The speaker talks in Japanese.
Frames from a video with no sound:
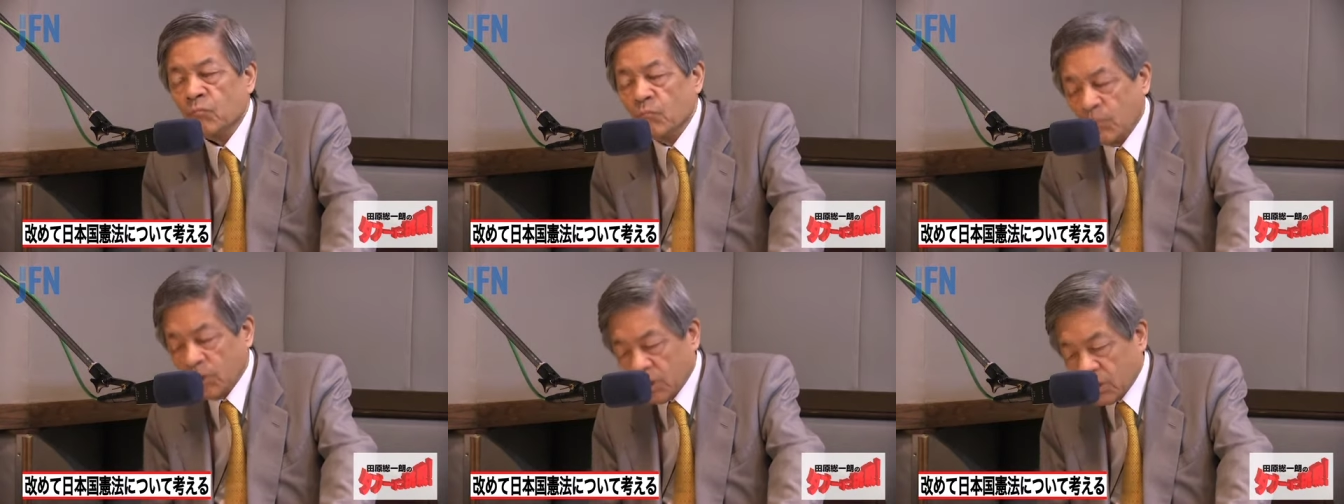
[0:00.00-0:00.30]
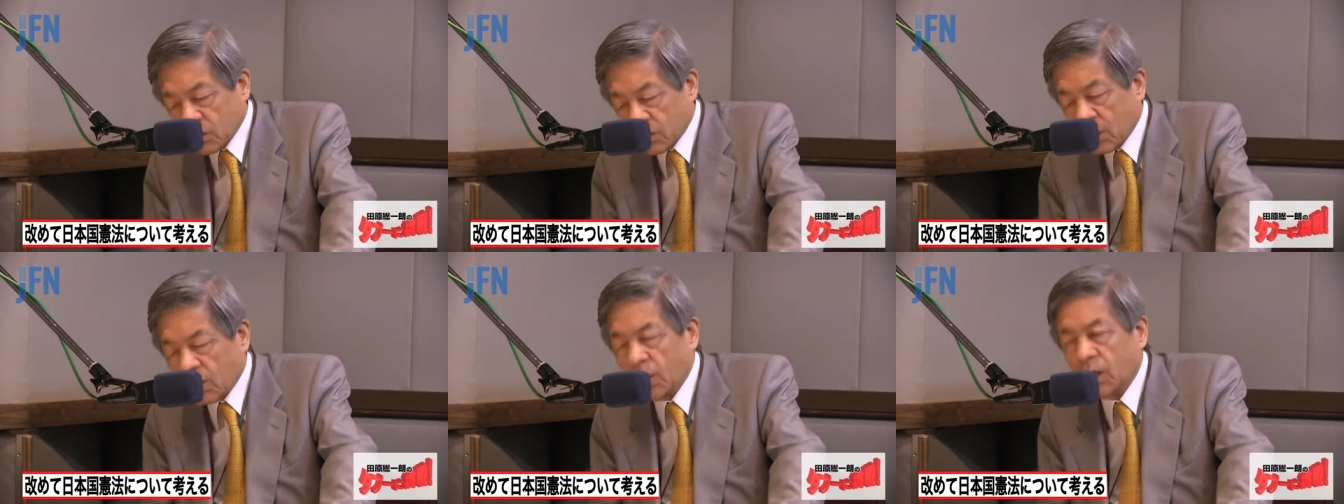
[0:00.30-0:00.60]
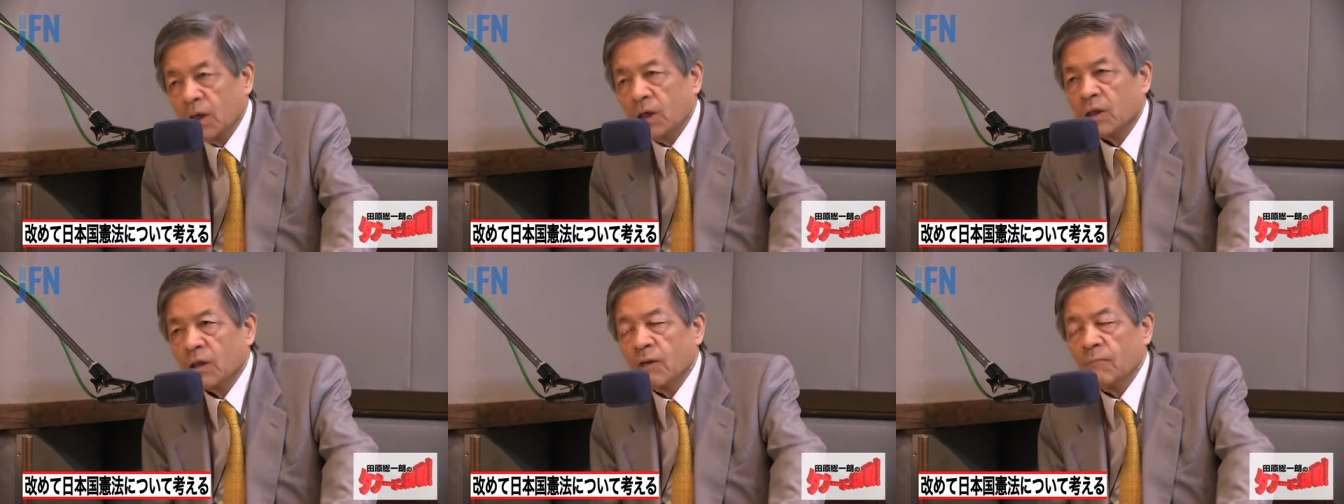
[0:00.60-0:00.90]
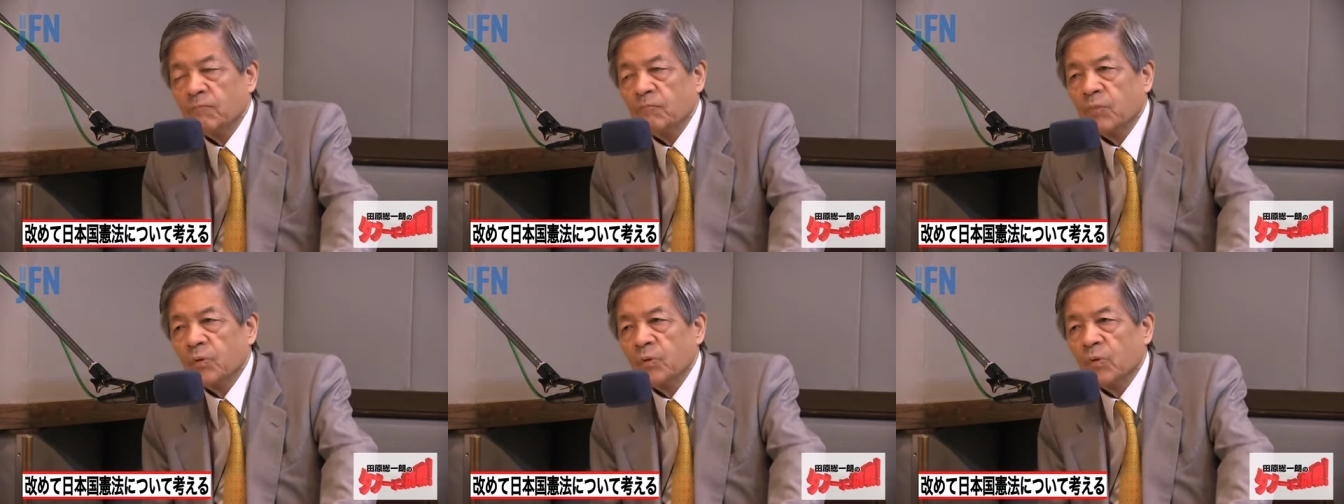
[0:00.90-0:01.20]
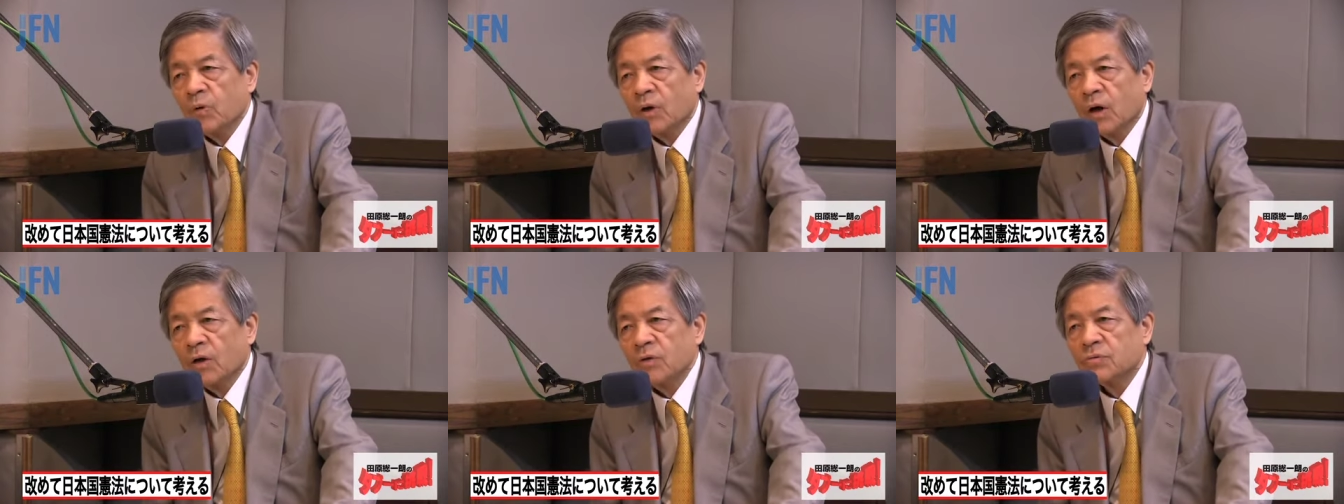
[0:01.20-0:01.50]
みんなね憲法
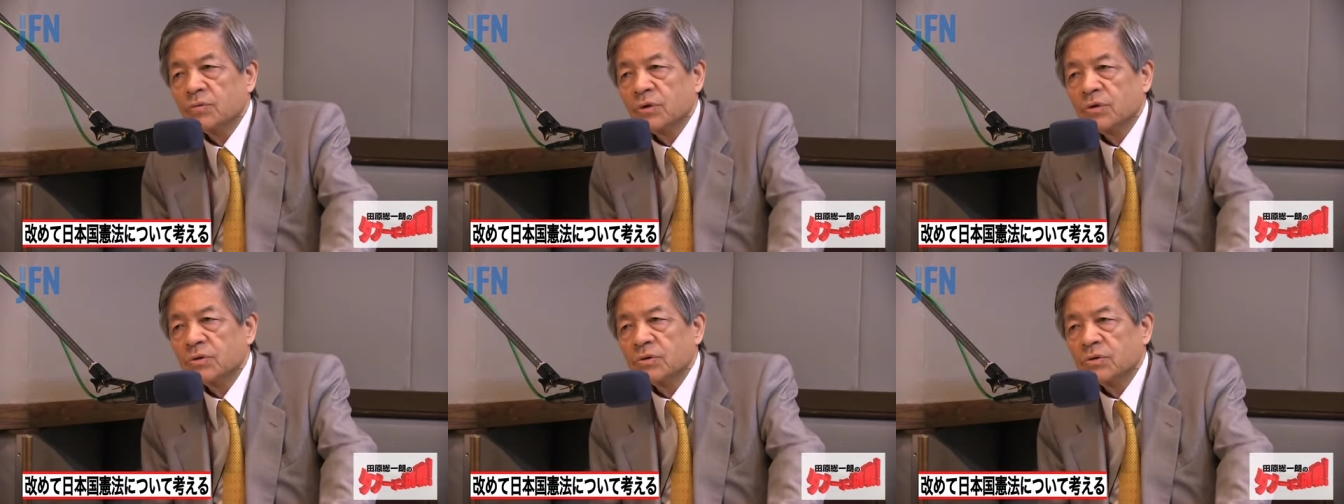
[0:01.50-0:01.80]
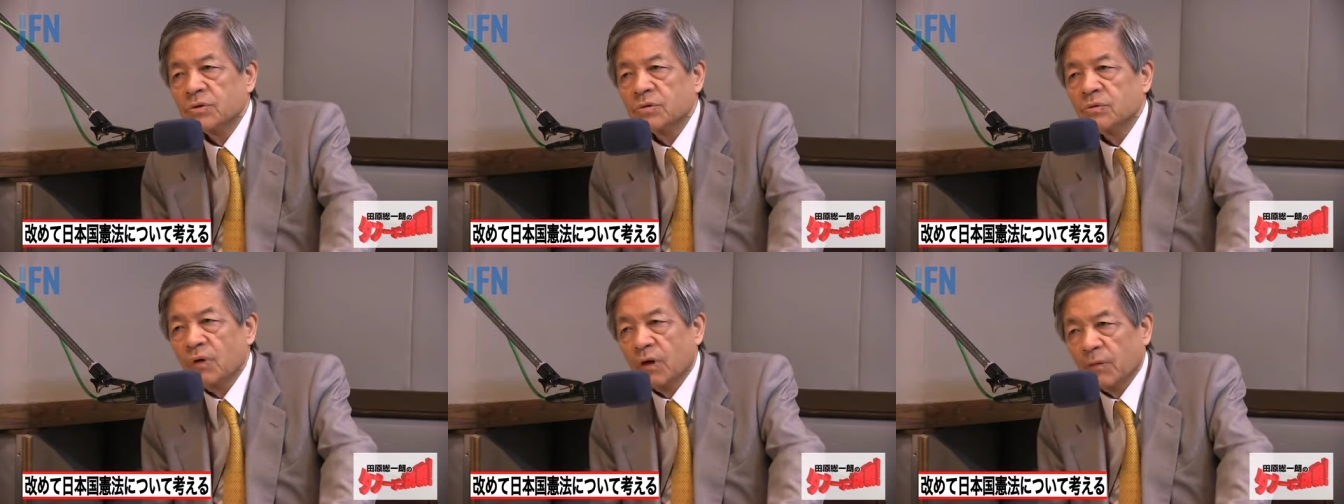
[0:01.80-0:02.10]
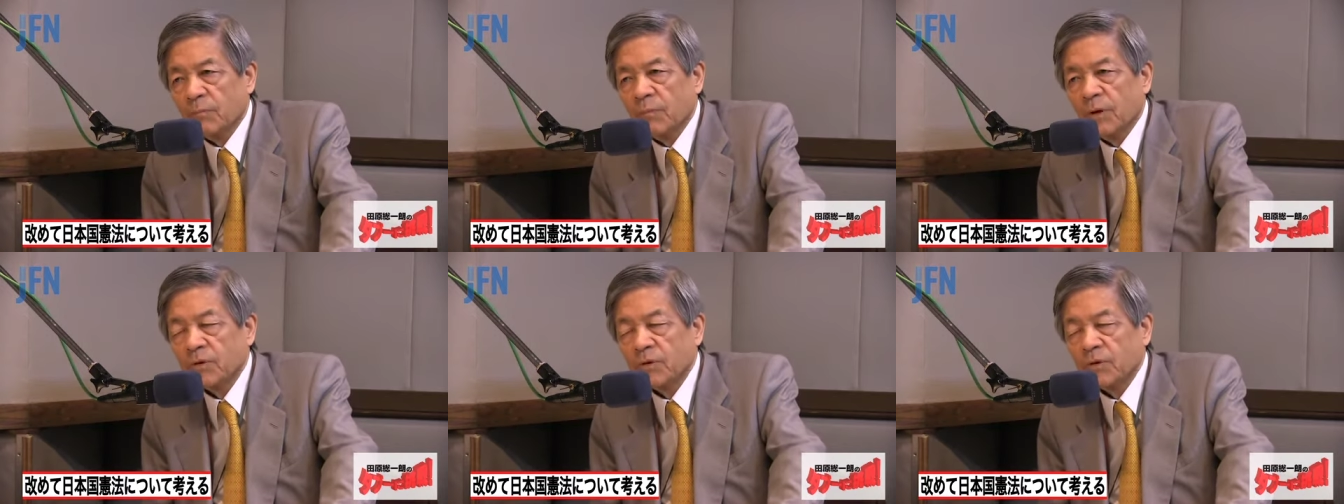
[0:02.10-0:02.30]
を改正するのはやっ